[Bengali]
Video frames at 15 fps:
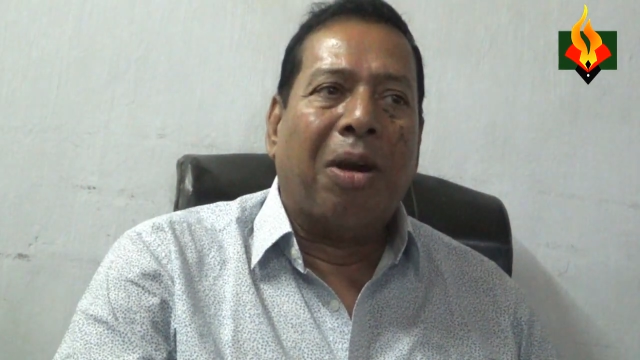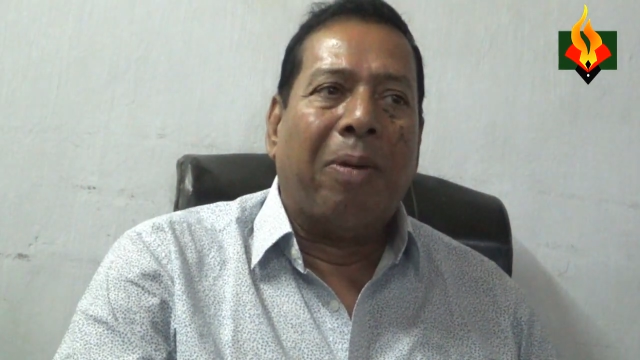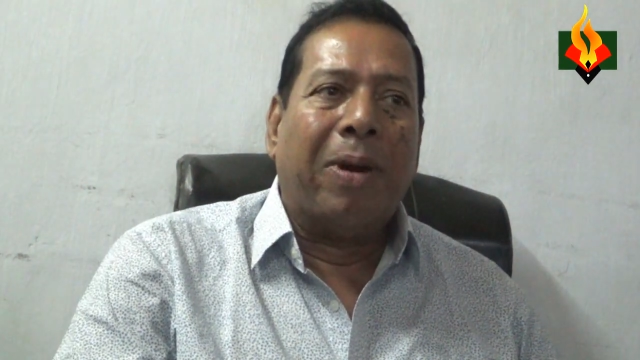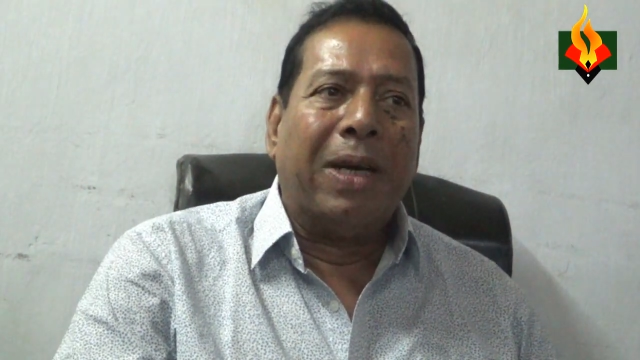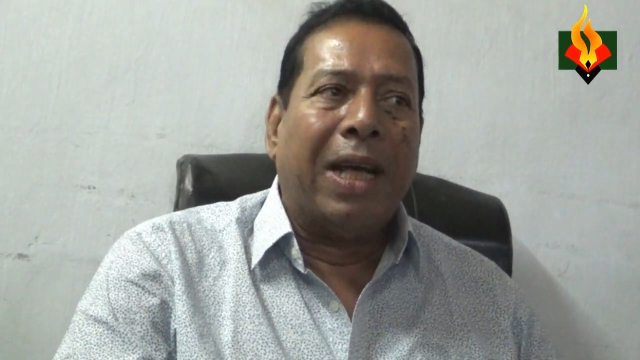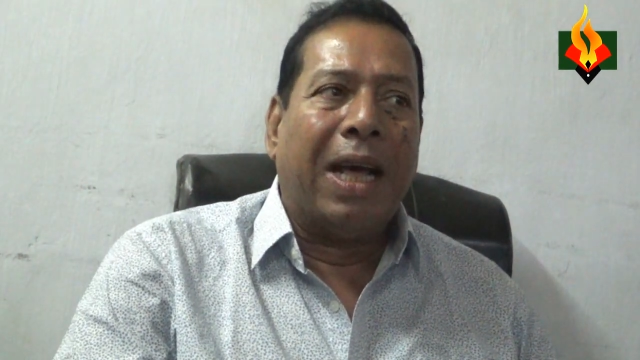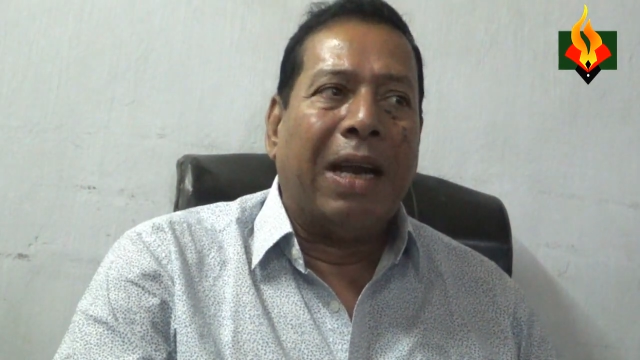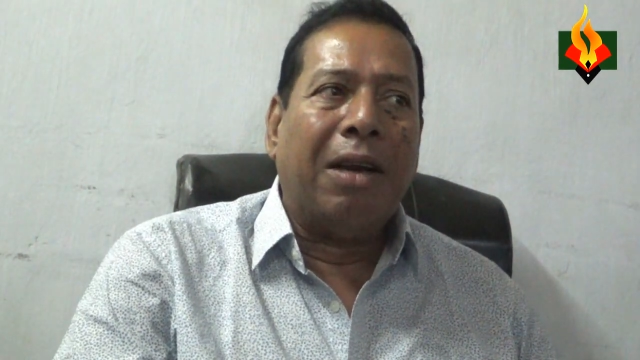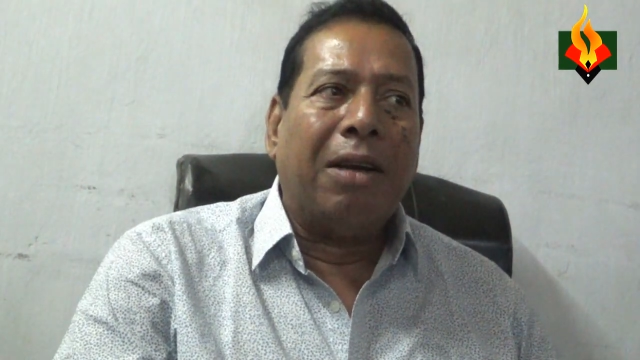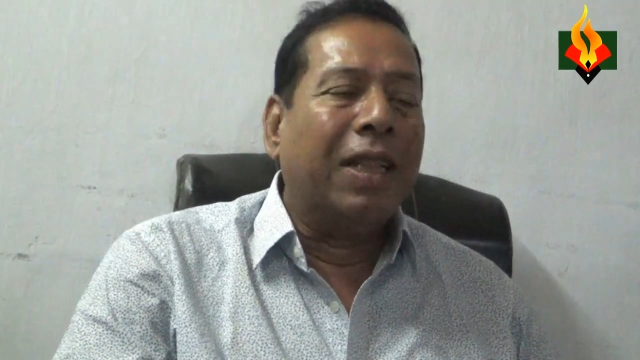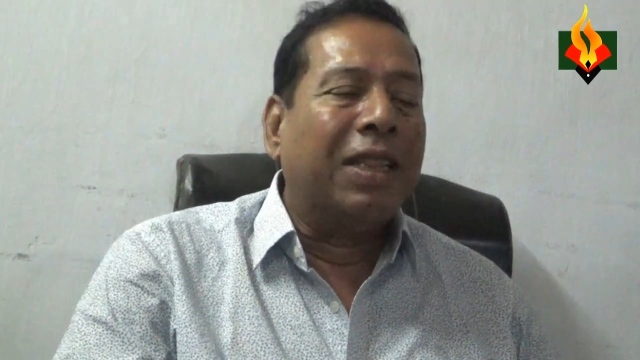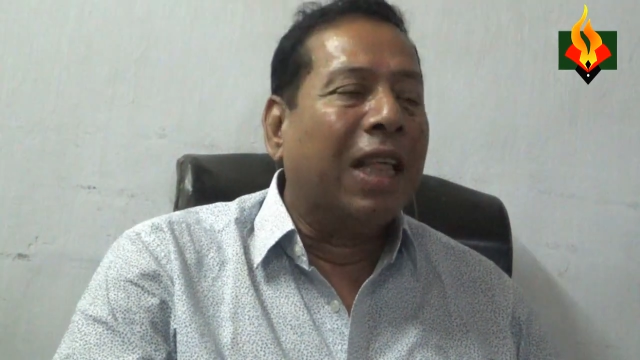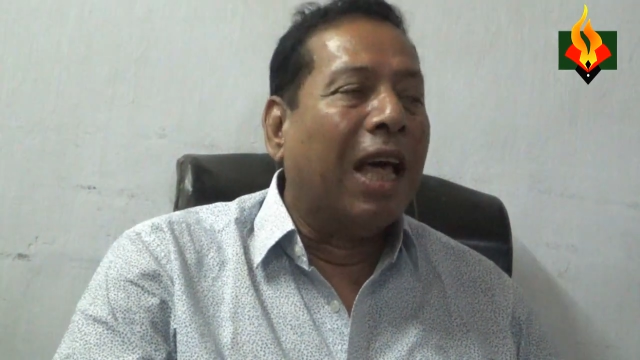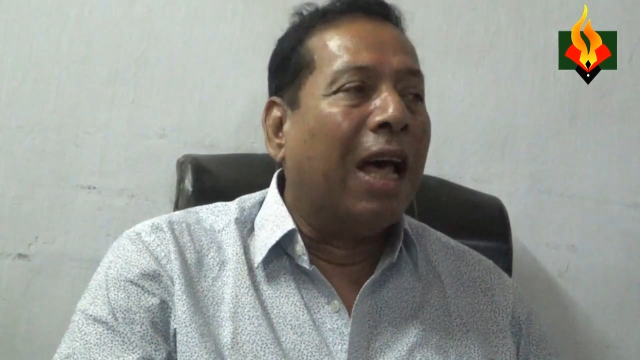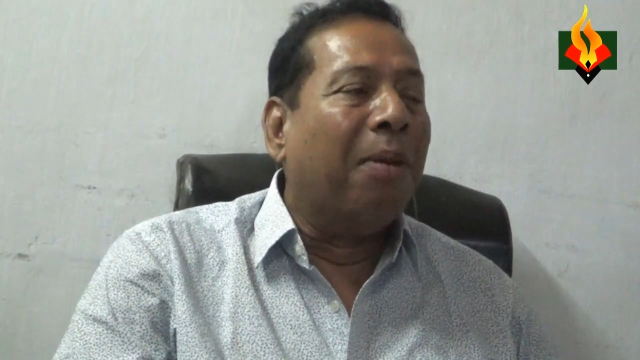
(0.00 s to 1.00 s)
কমান্ডার
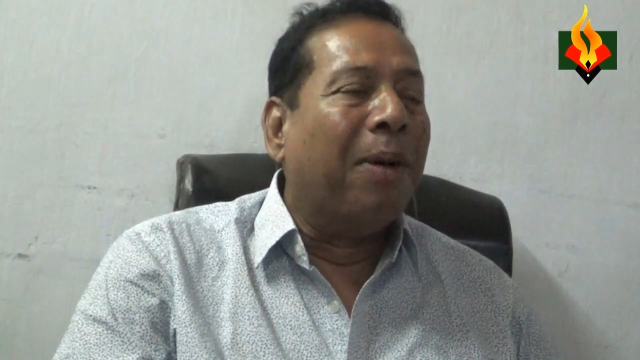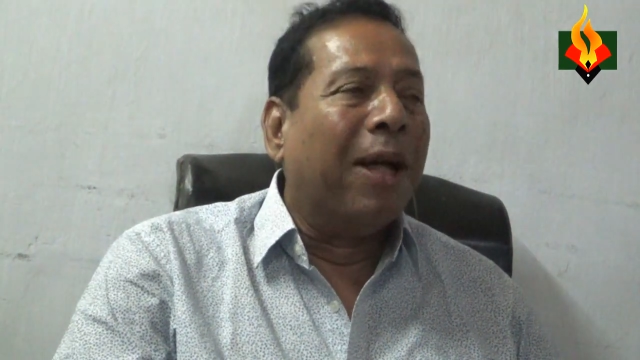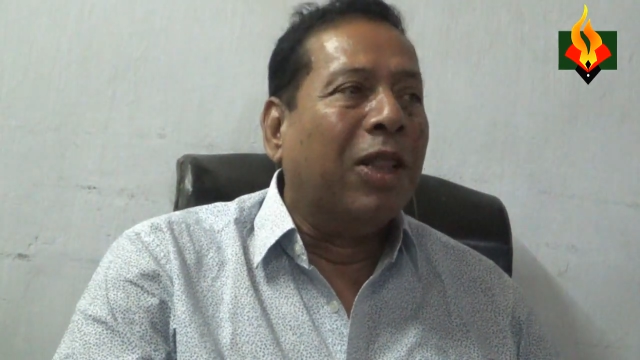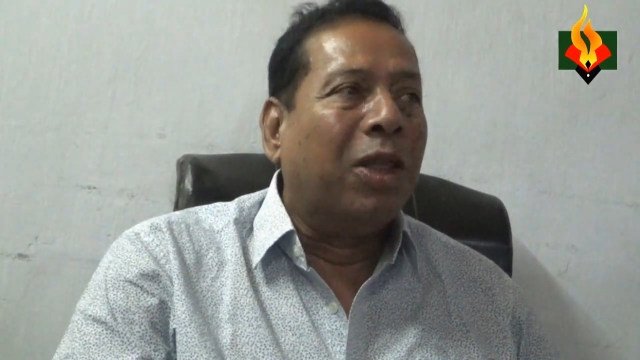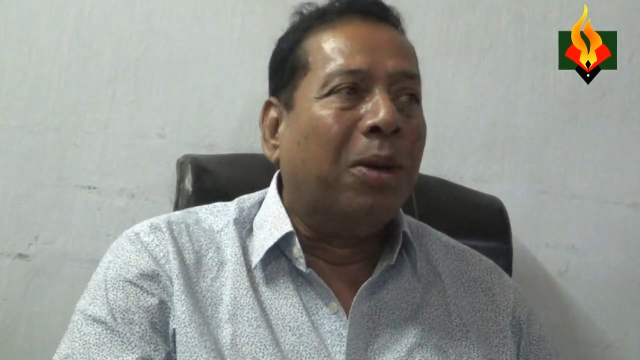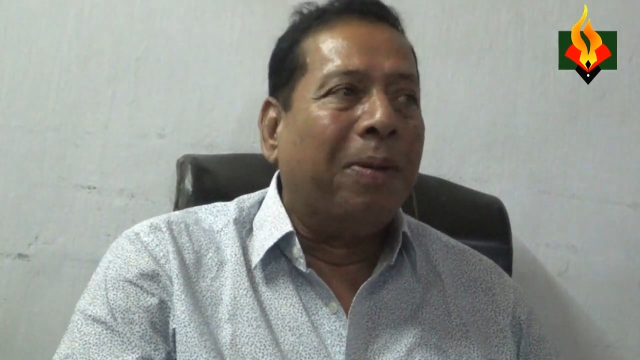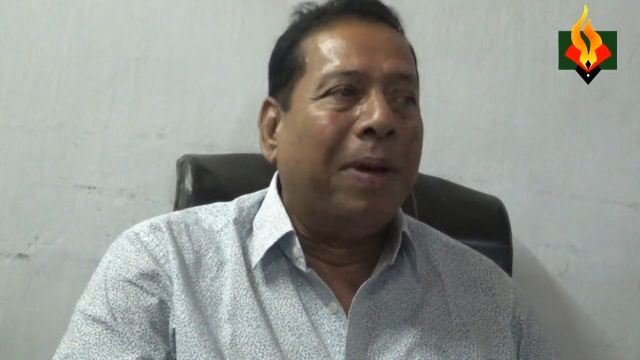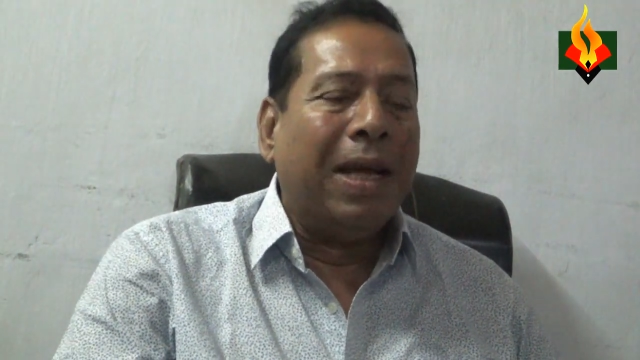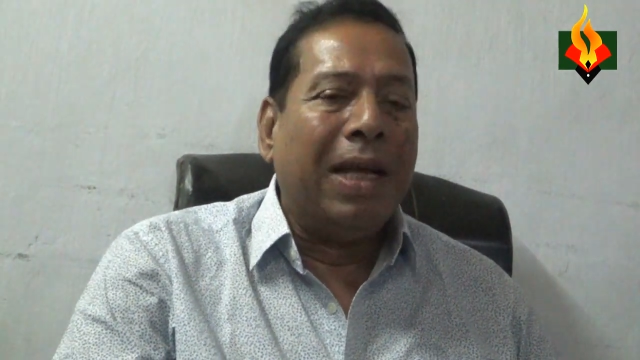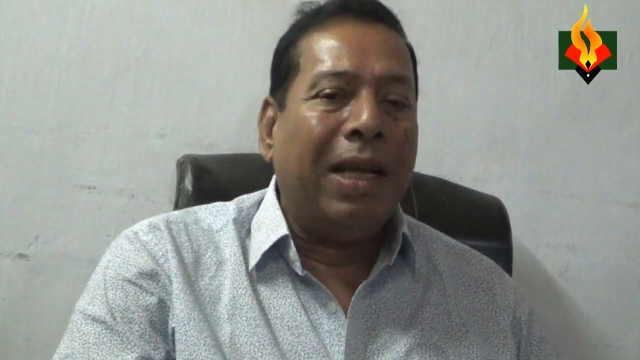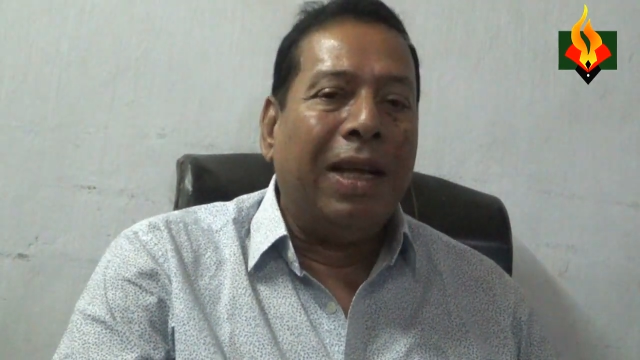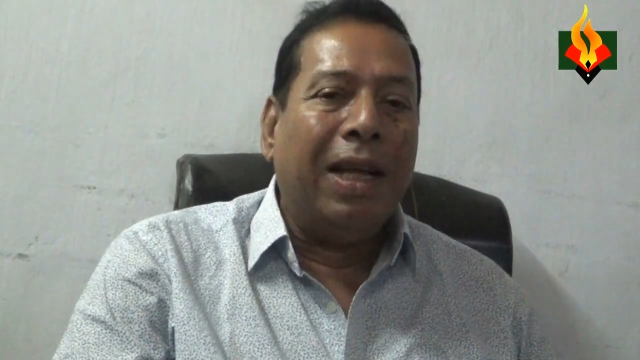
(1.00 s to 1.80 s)
তার মাধ্যমে